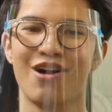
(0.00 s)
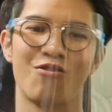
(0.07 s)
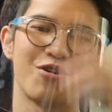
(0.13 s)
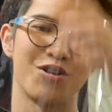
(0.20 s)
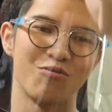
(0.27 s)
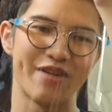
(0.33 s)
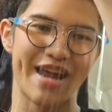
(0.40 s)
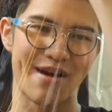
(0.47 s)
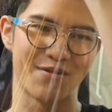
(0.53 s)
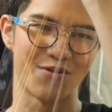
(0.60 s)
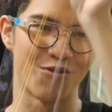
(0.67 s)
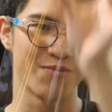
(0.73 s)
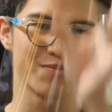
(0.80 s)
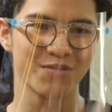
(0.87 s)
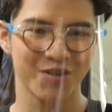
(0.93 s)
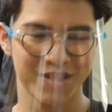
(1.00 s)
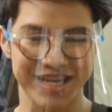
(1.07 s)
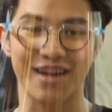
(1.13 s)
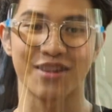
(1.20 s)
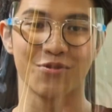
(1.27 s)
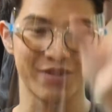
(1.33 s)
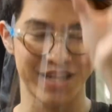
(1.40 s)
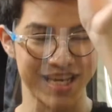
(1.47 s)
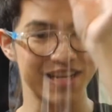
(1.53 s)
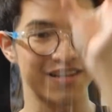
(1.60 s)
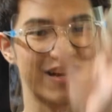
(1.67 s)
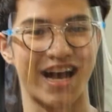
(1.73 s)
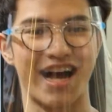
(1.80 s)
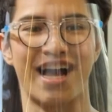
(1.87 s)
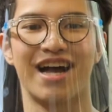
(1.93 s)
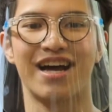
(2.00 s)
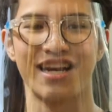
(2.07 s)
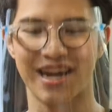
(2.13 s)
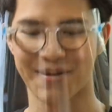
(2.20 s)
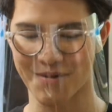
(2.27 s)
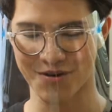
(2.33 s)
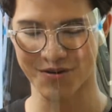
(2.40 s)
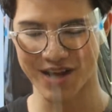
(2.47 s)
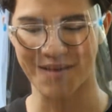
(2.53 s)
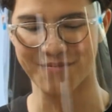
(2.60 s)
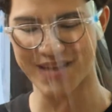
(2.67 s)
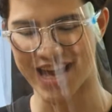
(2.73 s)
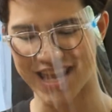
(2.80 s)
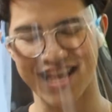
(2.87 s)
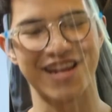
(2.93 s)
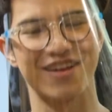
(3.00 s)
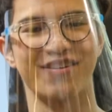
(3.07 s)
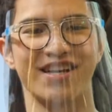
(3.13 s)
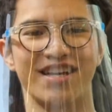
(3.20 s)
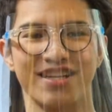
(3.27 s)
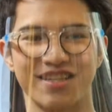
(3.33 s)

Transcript: เขาก็ดูแนวโน้มจากตัวที่เหลือ แล้วมันก็ทำนายได้เลย